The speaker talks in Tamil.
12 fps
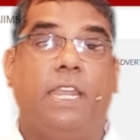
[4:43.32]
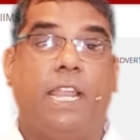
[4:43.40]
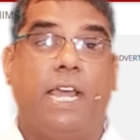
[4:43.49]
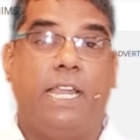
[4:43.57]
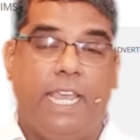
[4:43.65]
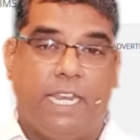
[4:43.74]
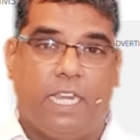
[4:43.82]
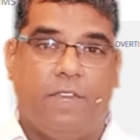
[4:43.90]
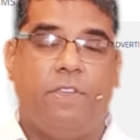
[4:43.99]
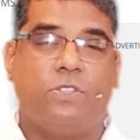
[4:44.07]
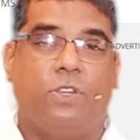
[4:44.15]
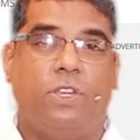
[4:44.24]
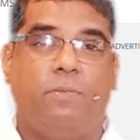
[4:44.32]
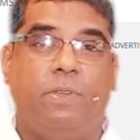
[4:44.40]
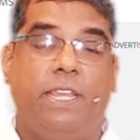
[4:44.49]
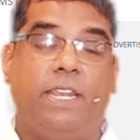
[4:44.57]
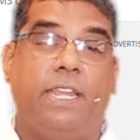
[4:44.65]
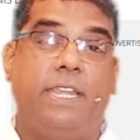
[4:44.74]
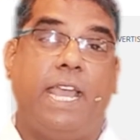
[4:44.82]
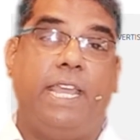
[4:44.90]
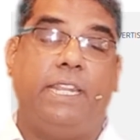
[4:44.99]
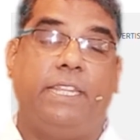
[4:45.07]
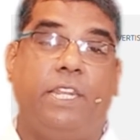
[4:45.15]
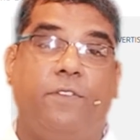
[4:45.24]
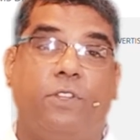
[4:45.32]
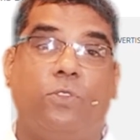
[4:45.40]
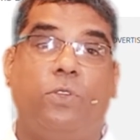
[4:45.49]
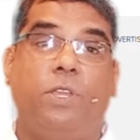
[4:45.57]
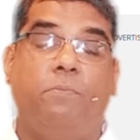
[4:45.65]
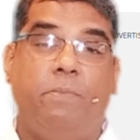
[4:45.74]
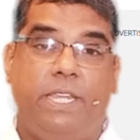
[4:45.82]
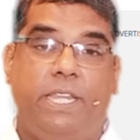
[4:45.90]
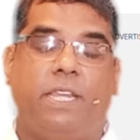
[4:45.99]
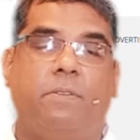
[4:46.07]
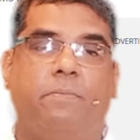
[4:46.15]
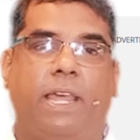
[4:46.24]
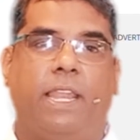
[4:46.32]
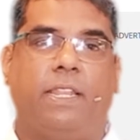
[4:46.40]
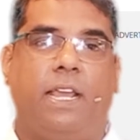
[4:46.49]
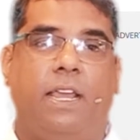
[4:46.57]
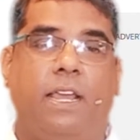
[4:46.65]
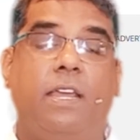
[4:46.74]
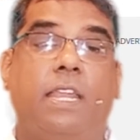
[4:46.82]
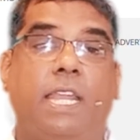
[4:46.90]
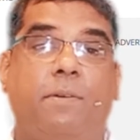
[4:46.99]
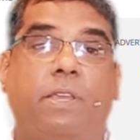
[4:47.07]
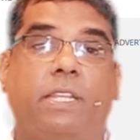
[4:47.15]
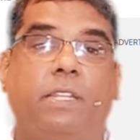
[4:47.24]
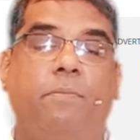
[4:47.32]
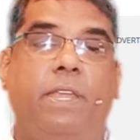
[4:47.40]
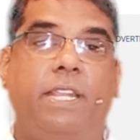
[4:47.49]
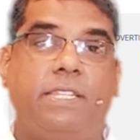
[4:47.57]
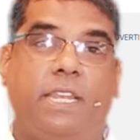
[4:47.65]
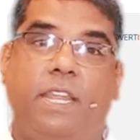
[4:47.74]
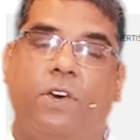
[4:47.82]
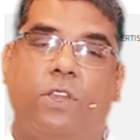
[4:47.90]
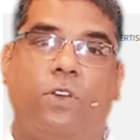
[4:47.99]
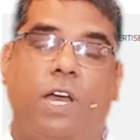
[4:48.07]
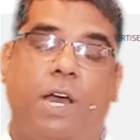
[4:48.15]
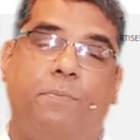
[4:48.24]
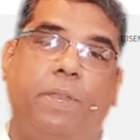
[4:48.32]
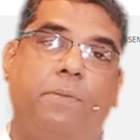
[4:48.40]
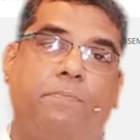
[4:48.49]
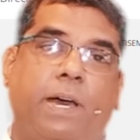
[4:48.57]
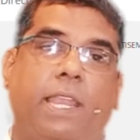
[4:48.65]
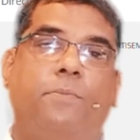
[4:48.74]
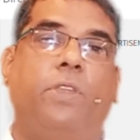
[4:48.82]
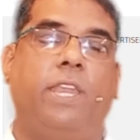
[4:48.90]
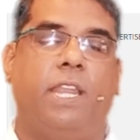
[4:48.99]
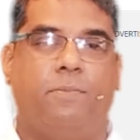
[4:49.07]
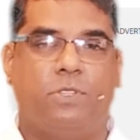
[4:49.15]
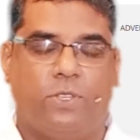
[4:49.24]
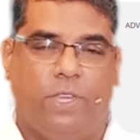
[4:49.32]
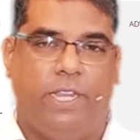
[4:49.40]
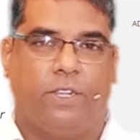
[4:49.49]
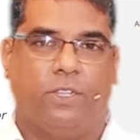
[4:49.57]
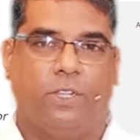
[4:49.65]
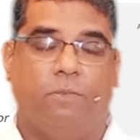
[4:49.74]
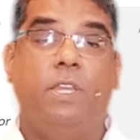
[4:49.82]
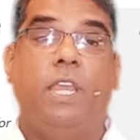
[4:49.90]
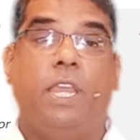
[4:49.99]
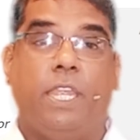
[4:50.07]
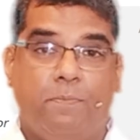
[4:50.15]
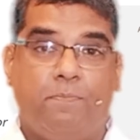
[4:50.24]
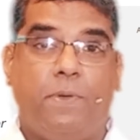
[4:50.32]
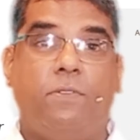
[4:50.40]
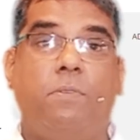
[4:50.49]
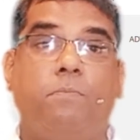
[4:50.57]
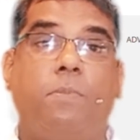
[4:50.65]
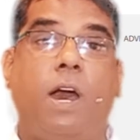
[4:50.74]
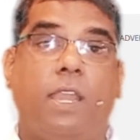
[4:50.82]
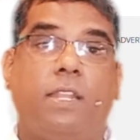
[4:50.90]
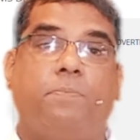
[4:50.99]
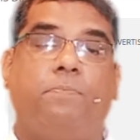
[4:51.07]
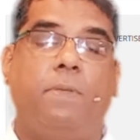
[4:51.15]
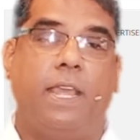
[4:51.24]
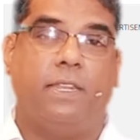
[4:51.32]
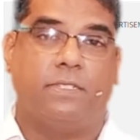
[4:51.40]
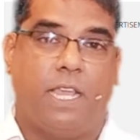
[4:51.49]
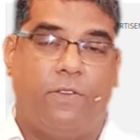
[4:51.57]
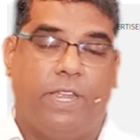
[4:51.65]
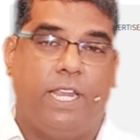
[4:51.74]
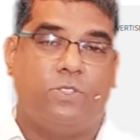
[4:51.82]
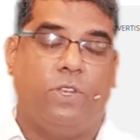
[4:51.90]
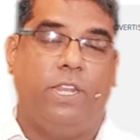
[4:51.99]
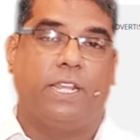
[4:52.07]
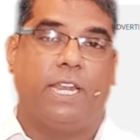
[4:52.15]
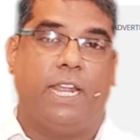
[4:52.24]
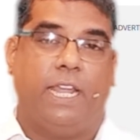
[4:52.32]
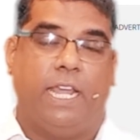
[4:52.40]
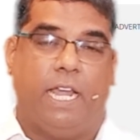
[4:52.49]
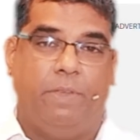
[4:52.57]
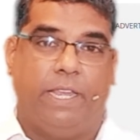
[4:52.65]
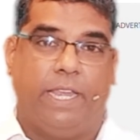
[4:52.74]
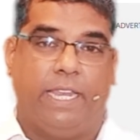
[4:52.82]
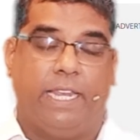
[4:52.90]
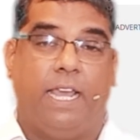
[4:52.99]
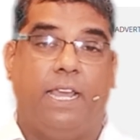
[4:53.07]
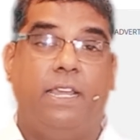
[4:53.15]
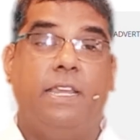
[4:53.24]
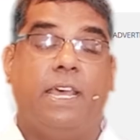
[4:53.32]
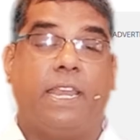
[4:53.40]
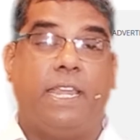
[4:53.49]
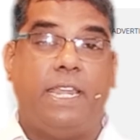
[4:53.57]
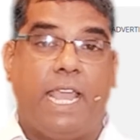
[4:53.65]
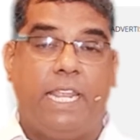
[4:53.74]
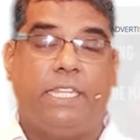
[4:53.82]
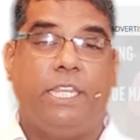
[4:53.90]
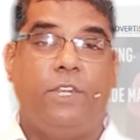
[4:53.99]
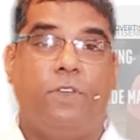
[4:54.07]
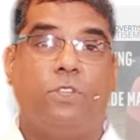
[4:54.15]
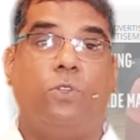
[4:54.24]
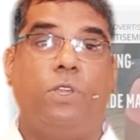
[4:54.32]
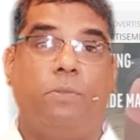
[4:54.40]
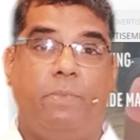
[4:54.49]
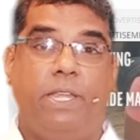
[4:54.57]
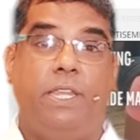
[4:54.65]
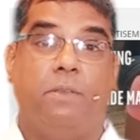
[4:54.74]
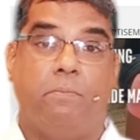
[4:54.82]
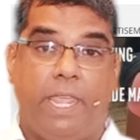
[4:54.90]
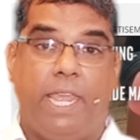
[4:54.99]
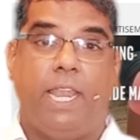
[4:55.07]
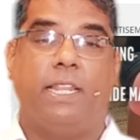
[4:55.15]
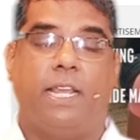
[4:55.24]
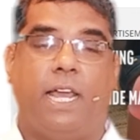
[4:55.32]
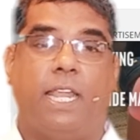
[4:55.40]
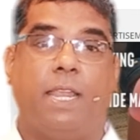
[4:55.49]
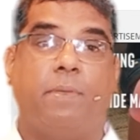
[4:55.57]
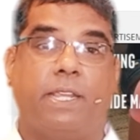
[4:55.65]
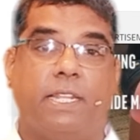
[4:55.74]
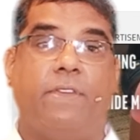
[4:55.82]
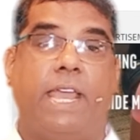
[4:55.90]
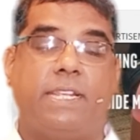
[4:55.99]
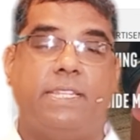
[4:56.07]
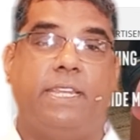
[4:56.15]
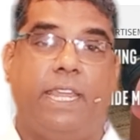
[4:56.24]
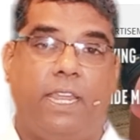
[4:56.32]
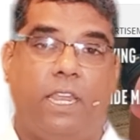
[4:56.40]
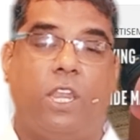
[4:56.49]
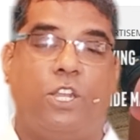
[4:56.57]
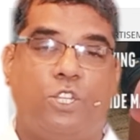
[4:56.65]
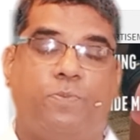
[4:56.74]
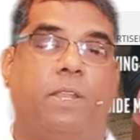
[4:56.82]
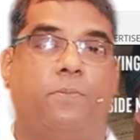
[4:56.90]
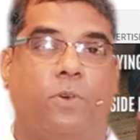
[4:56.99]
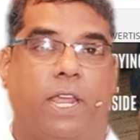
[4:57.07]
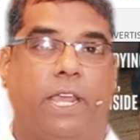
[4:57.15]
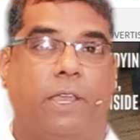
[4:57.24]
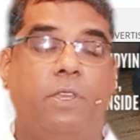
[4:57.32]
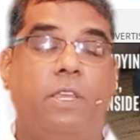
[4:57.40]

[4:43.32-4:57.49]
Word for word: நாங்கள் ஏற்கனவே சொன்னபடி ரெண்டாயிரத்தி இருபத்தொன்று மிட்டுக்கு மேலே தான் நமக்கு இந்த மெடிசனே வரும் அப்படின்னு பல முறை நாம் சொல்லியிருந்தோம் இப்போவும் பாரத் பிளான்ஸ் அவங்க என்ன சொல்லியிருக்கிறாங்க அப்படின்னு கேட்டிங்கன்னா ரெண்டாயிரத்தி இருபத்தொன்று மிட் மேலே தான் நமக்கு இந்த வேக்சினே லான்ச் பண்ண போகிறாங்க